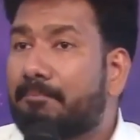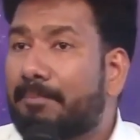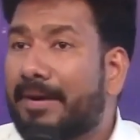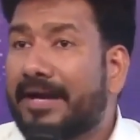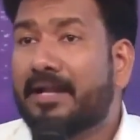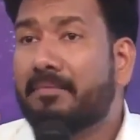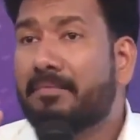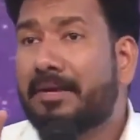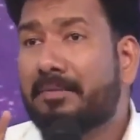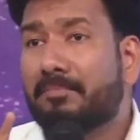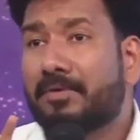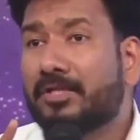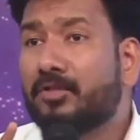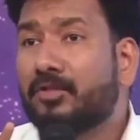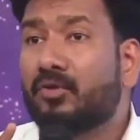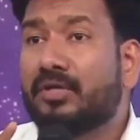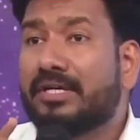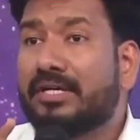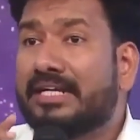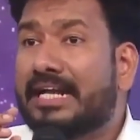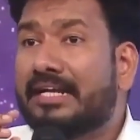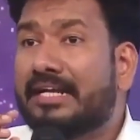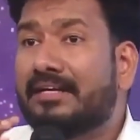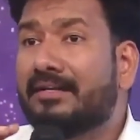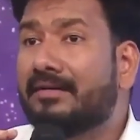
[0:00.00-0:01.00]
பணம் என்பது
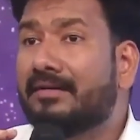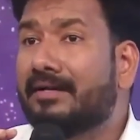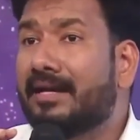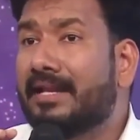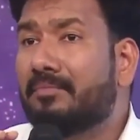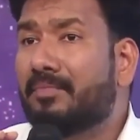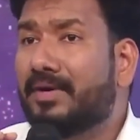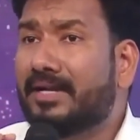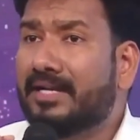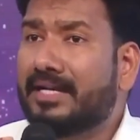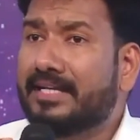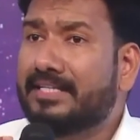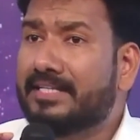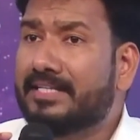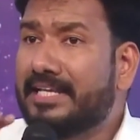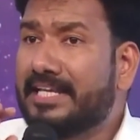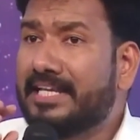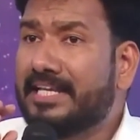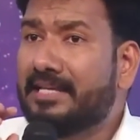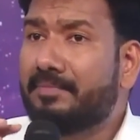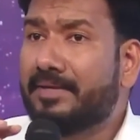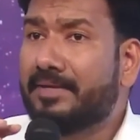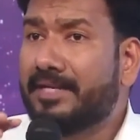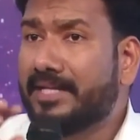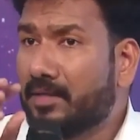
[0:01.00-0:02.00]
ஒரு நடுநிலை பாருங்க அது
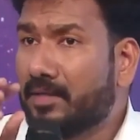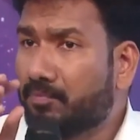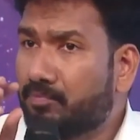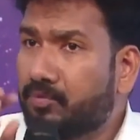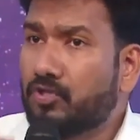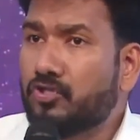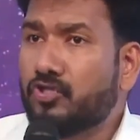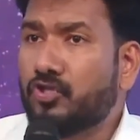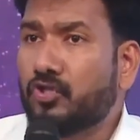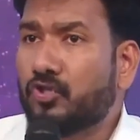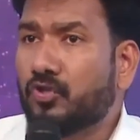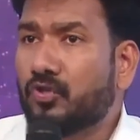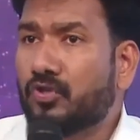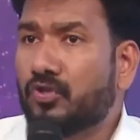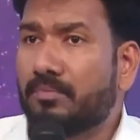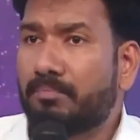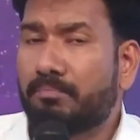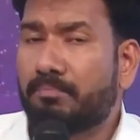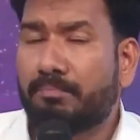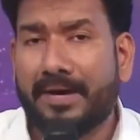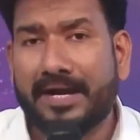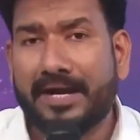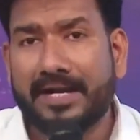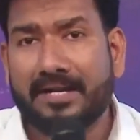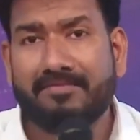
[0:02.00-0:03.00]
என்னைக்குமே நீங்க புரிஞ்சுக்கணும்
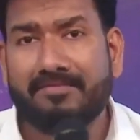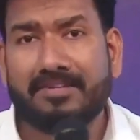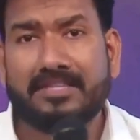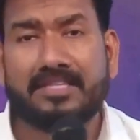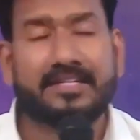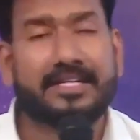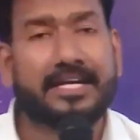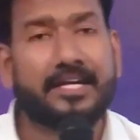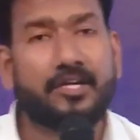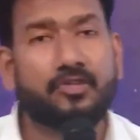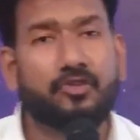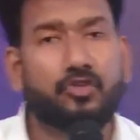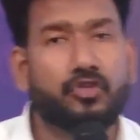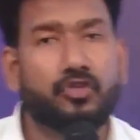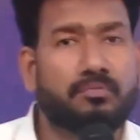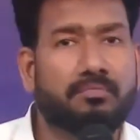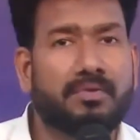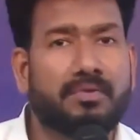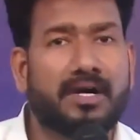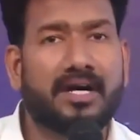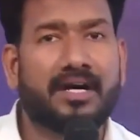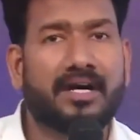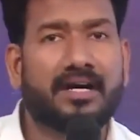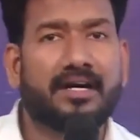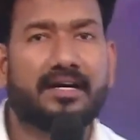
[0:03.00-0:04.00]
பணம் வந்து
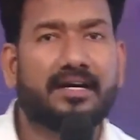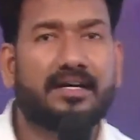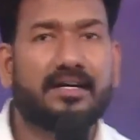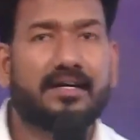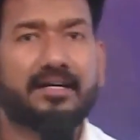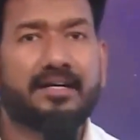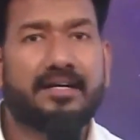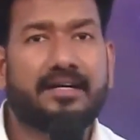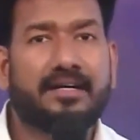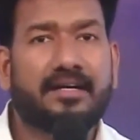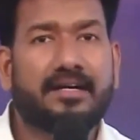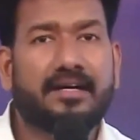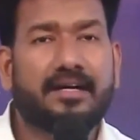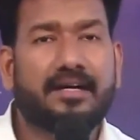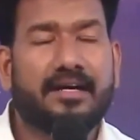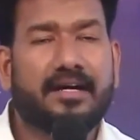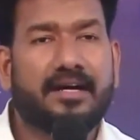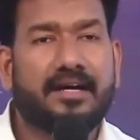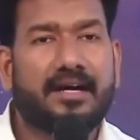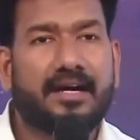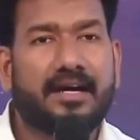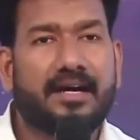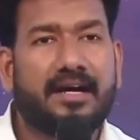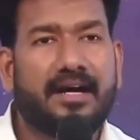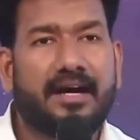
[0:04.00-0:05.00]
கெடுத்துருமா
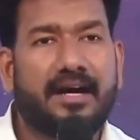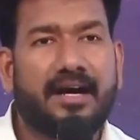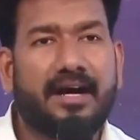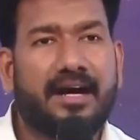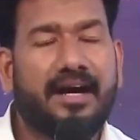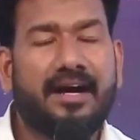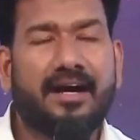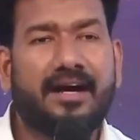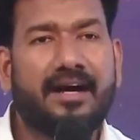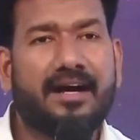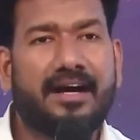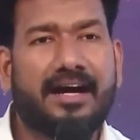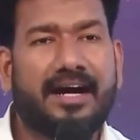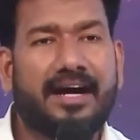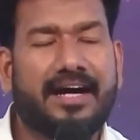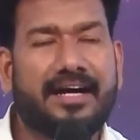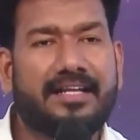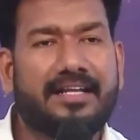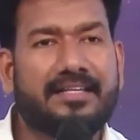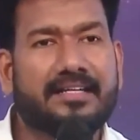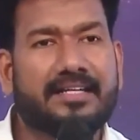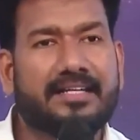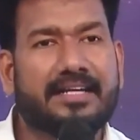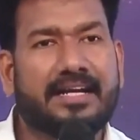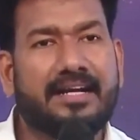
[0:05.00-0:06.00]
ஆஹா
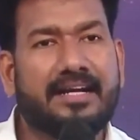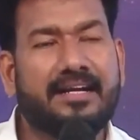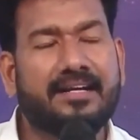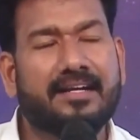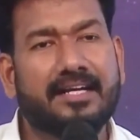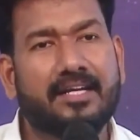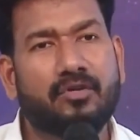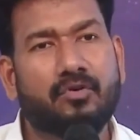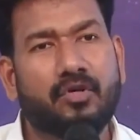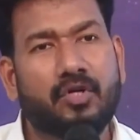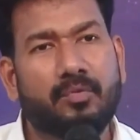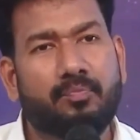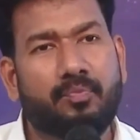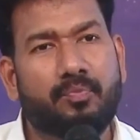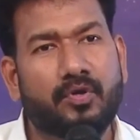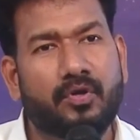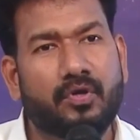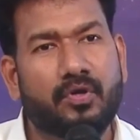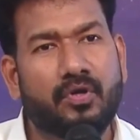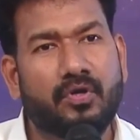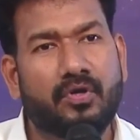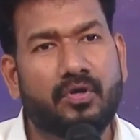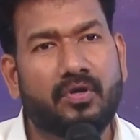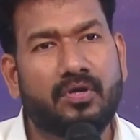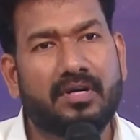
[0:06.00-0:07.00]
அது கெடுக்கிற ஒரு
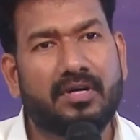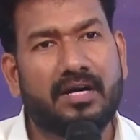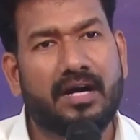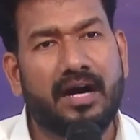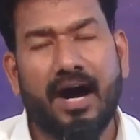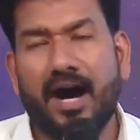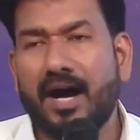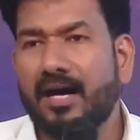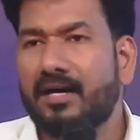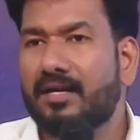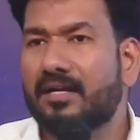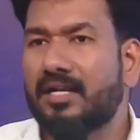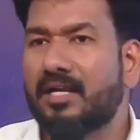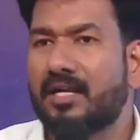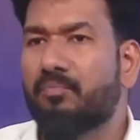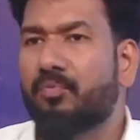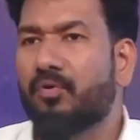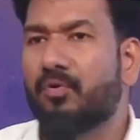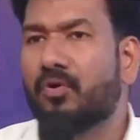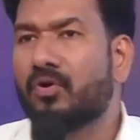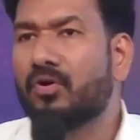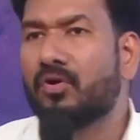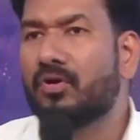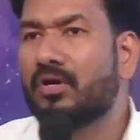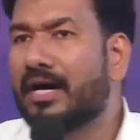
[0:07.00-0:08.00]
பொருளோ ஆக்குற
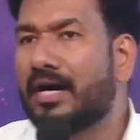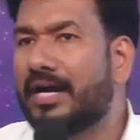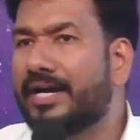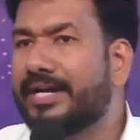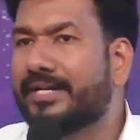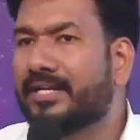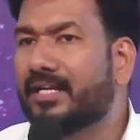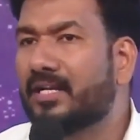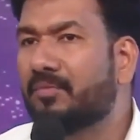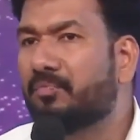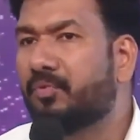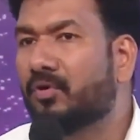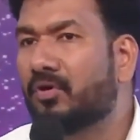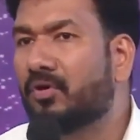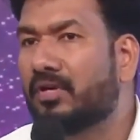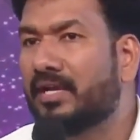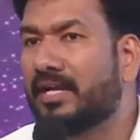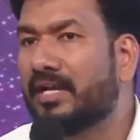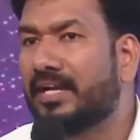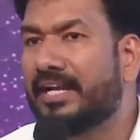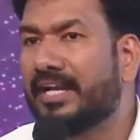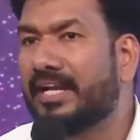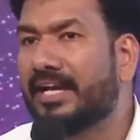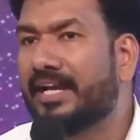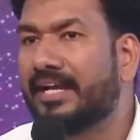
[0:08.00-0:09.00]
பொருளோ அழிக்கிற
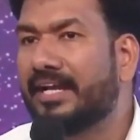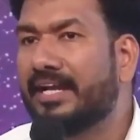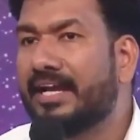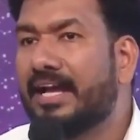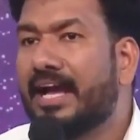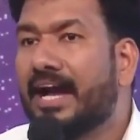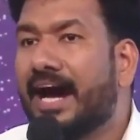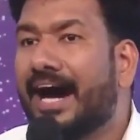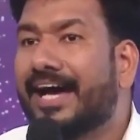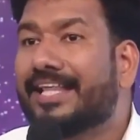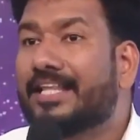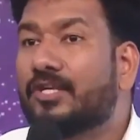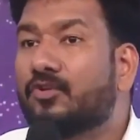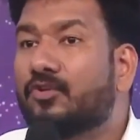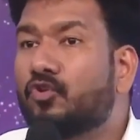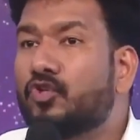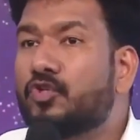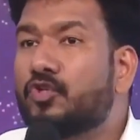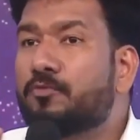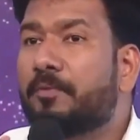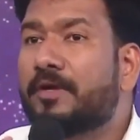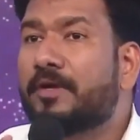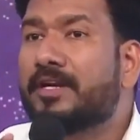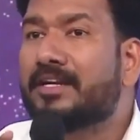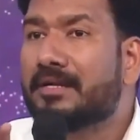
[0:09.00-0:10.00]
பொருளோ இல்லை அதை
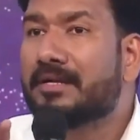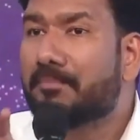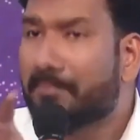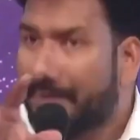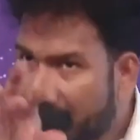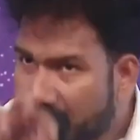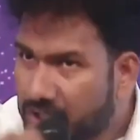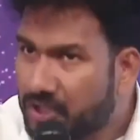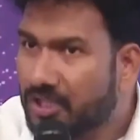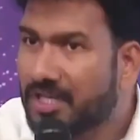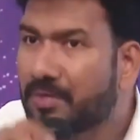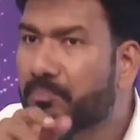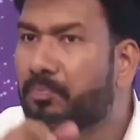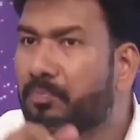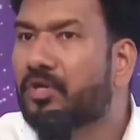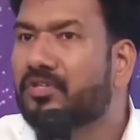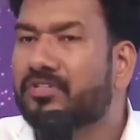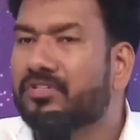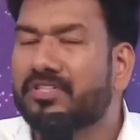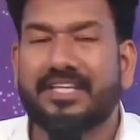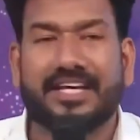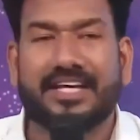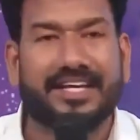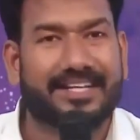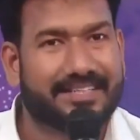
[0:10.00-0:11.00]
யூஸ் பண்ற மனுஷனை
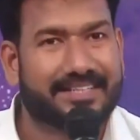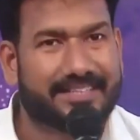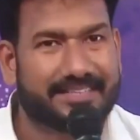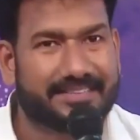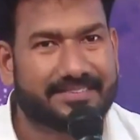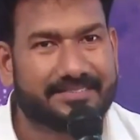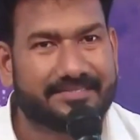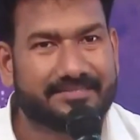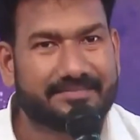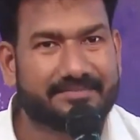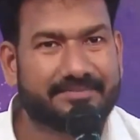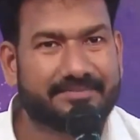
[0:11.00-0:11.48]
பொறுத்து தான் இருக்கு